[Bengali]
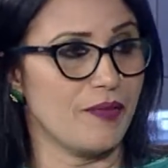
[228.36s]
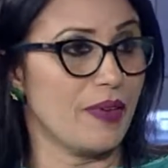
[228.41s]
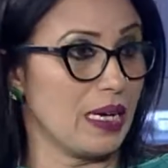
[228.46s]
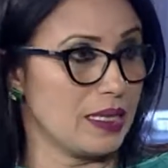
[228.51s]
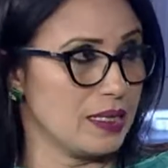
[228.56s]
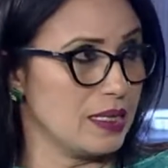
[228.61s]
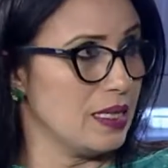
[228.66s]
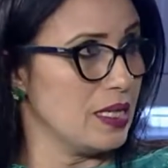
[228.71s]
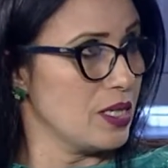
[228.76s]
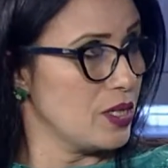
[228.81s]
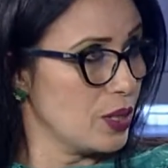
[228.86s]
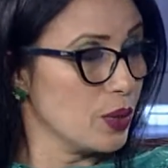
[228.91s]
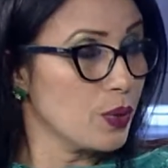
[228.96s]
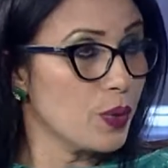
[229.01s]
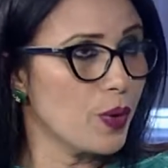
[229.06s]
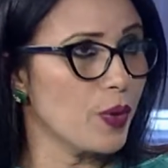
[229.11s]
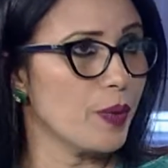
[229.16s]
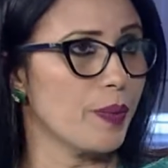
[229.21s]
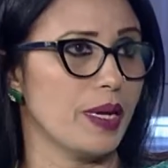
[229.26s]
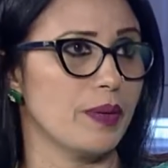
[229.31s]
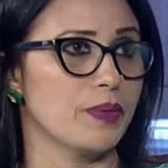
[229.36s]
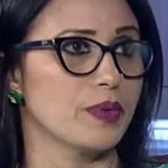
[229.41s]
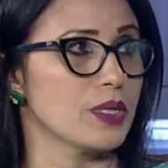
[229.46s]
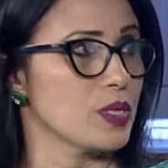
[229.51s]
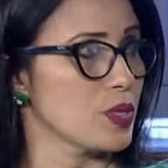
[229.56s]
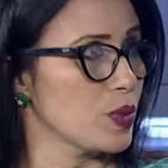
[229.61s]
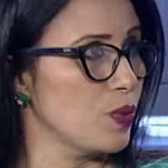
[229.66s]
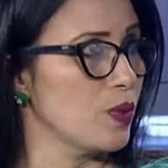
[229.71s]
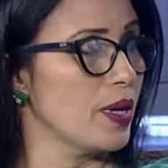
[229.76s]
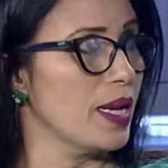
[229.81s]
ভ্যাকসিনেশন করবে এবং
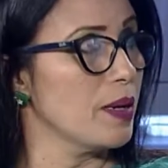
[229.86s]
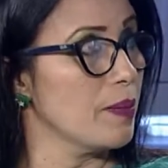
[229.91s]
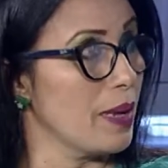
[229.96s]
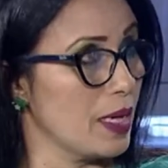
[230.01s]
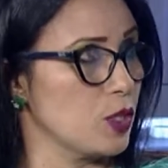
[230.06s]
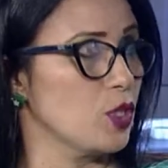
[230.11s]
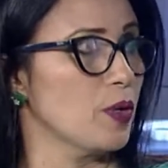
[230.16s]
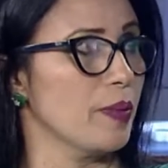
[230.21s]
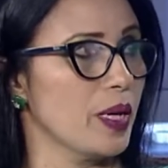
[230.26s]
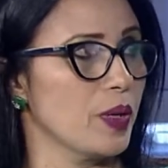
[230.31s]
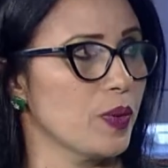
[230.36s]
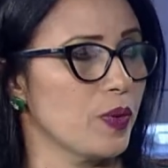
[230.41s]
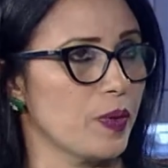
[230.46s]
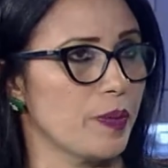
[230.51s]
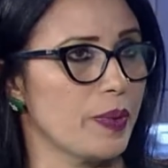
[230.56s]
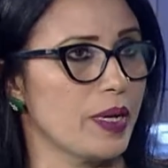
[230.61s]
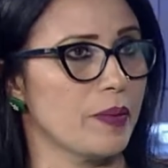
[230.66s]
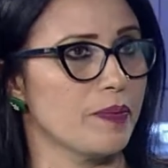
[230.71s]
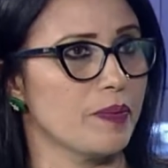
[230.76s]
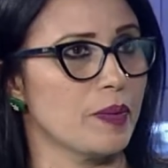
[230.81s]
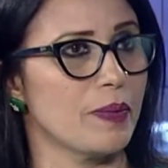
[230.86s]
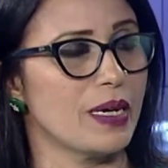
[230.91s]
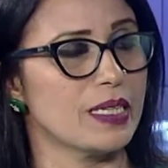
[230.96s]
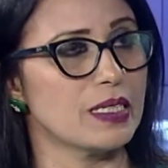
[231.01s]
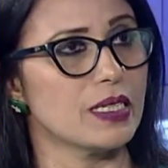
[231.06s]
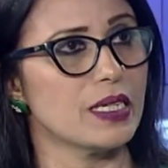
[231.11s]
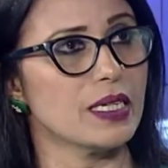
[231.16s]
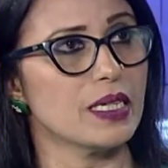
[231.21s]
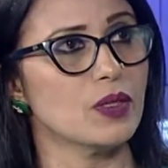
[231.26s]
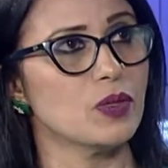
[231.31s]
স্কুলের মাধ্যমেই করবে
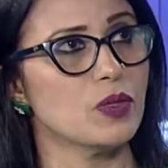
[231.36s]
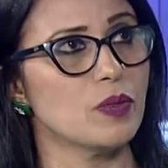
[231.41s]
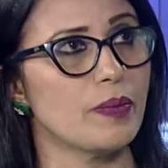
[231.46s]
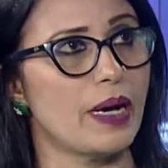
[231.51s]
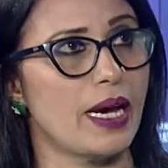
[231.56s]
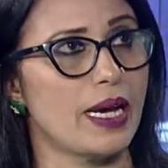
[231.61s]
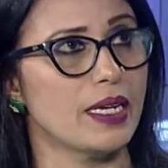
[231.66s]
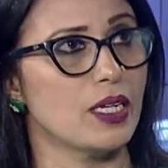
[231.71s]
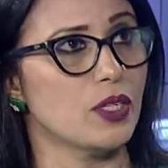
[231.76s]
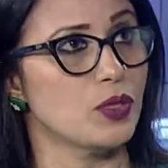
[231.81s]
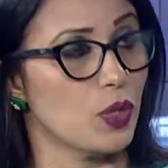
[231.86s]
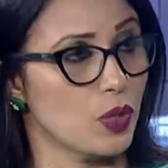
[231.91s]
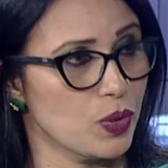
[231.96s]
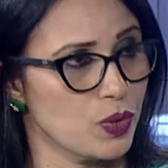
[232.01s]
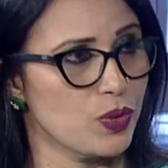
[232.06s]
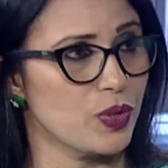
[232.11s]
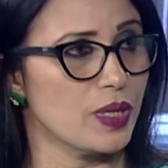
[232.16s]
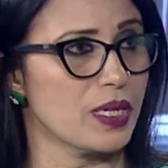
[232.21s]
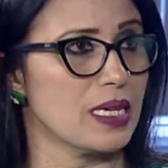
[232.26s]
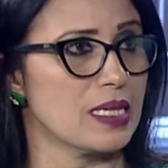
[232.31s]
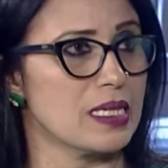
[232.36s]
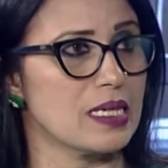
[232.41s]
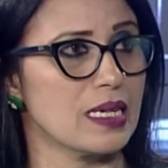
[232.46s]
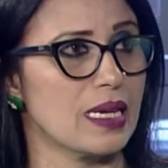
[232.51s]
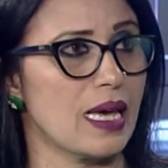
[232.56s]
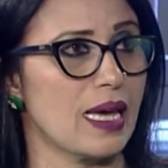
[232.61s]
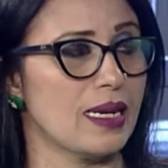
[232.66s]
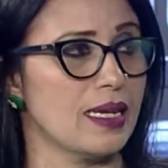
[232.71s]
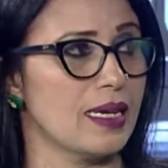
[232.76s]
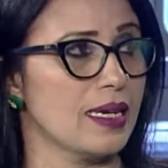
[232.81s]
বাচ্চারা কিন্তু বাইরে ডক্টরের কাছে
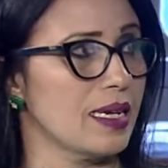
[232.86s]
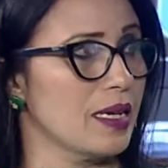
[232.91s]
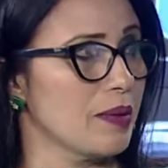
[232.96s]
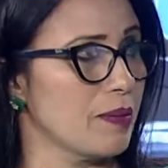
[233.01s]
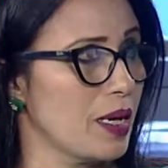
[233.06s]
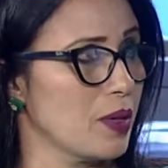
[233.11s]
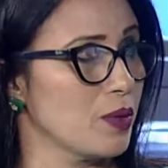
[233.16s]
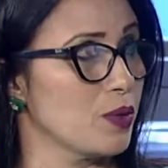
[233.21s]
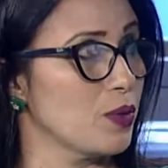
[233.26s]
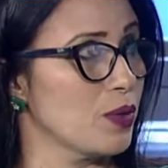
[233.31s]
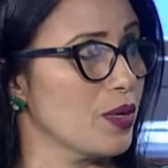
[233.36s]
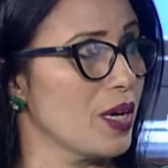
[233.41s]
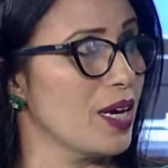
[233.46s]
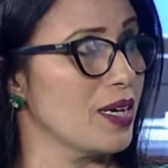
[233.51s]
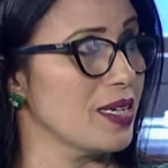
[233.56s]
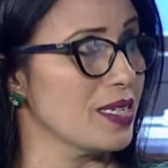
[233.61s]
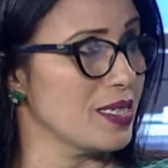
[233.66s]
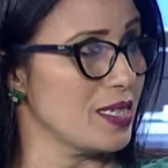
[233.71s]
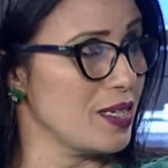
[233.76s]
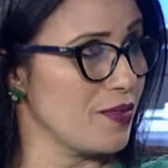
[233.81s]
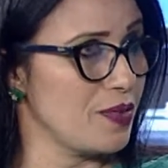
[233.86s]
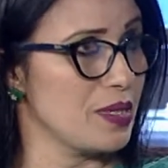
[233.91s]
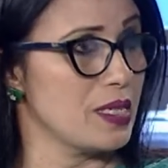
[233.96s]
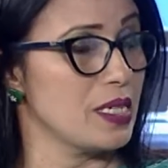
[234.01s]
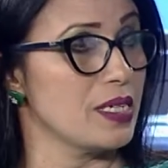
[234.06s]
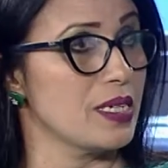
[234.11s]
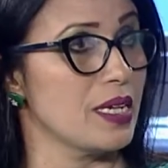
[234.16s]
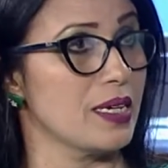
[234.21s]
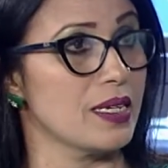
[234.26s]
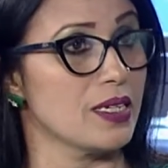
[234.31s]
গেলে কিংবা কোনো কারণে সে
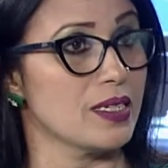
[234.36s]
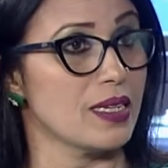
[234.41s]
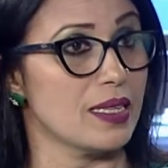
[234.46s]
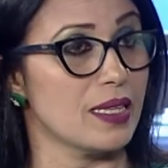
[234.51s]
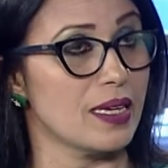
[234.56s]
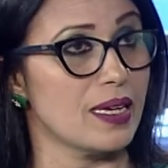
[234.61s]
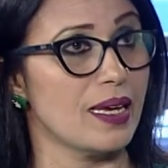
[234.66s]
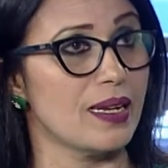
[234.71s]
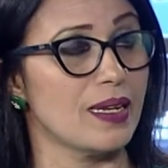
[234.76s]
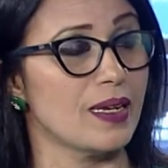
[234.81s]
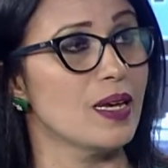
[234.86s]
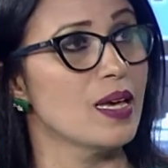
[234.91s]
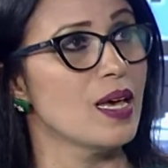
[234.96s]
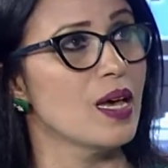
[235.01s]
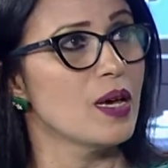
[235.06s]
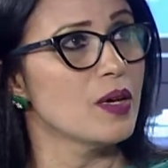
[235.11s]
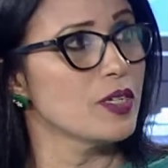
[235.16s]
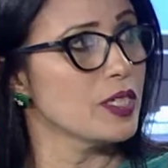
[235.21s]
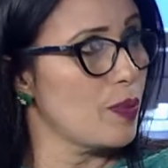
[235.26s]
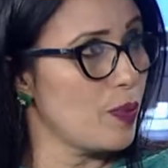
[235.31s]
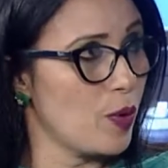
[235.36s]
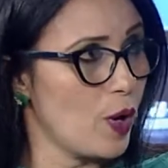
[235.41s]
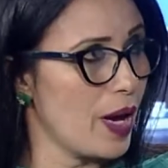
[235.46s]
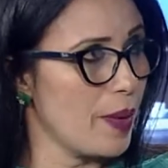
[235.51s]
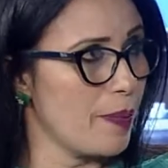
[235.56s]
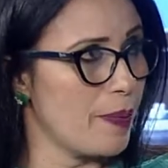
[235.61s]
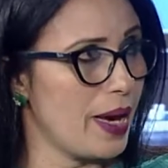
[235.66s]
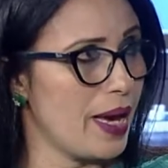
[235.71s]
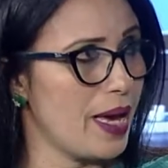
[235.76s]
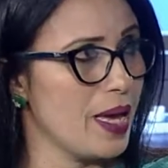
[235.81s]
ফিজিশিয়ানের সাথে গেলে সে
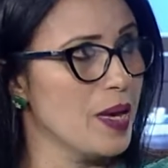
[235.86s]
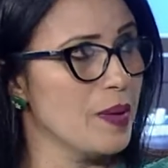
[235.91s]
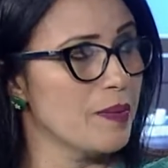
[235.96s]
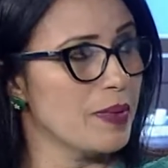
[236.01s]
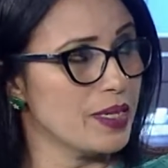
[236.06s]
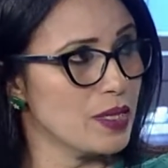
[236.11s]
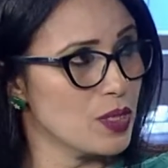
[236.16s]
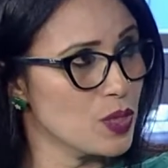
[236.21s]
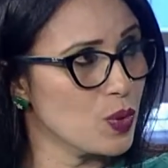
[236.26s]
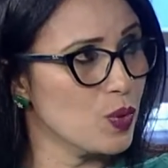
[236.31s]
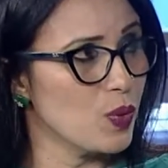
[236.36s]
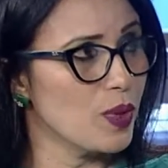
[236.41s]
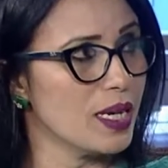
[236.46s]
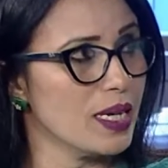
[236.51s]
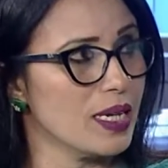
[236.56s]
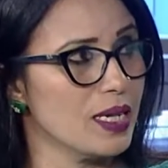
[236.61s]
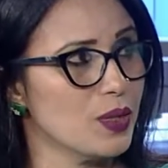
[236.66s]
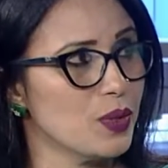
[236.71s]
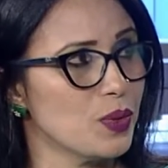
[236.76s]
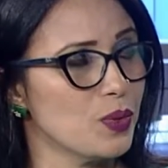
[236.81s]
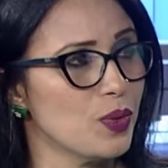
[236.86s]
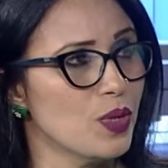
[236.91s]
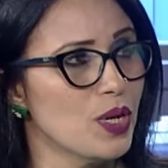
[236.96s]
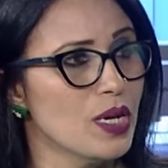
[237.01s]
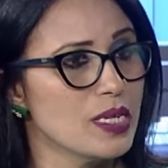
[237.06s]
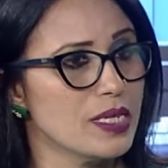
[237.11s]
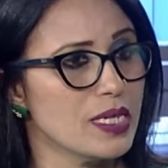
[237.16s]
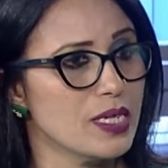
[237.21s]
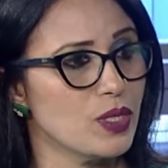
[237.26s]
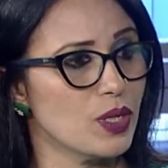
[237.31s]
ভয় পায় বাট স্কুলে কিন্তু
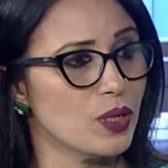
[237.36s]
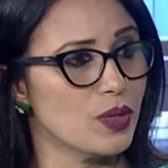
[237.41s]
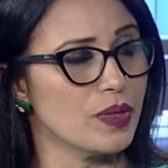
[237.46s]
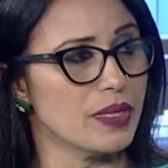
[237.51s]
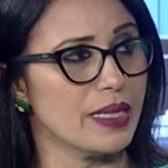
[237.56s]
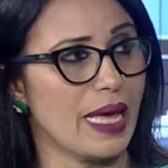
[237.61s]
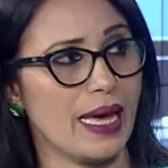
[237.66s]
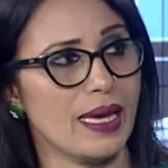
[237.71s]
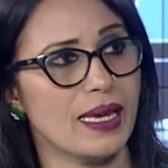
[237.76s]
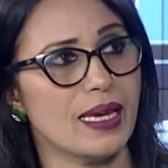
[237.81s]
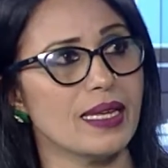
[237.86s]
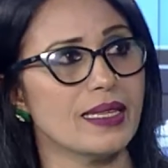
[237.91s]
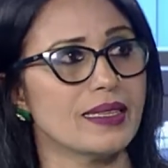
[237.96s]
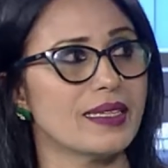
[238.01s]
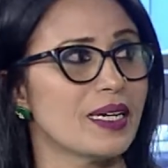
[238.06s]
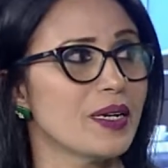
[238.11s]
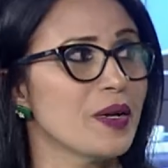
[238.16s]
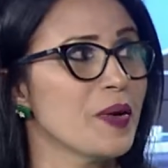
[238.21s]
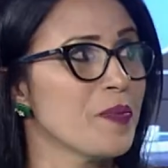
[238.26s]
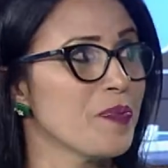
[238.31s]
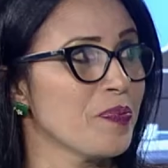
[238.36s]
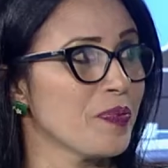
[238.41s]
সে যখন দেখে তার